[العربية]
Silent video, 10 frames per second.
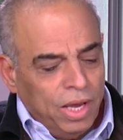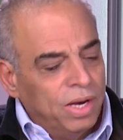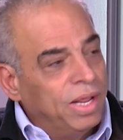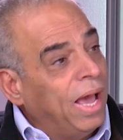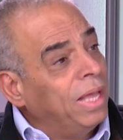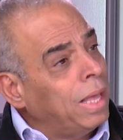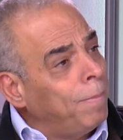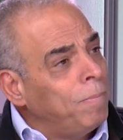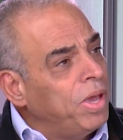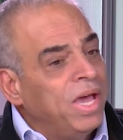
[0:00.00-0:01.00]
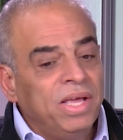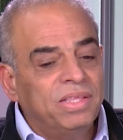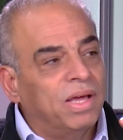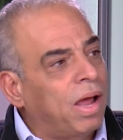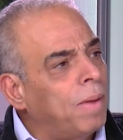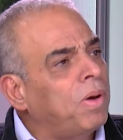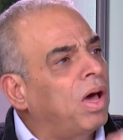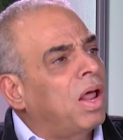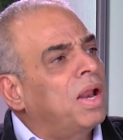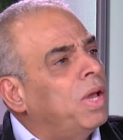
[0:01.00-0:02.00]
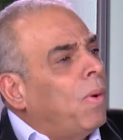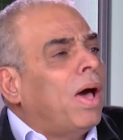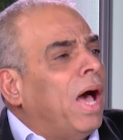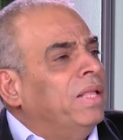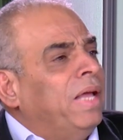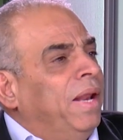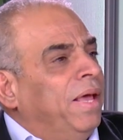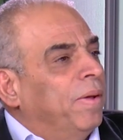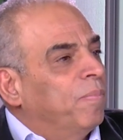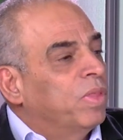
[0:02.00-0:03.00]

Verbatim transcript: لعدم احترام قرار هي وقعت عليه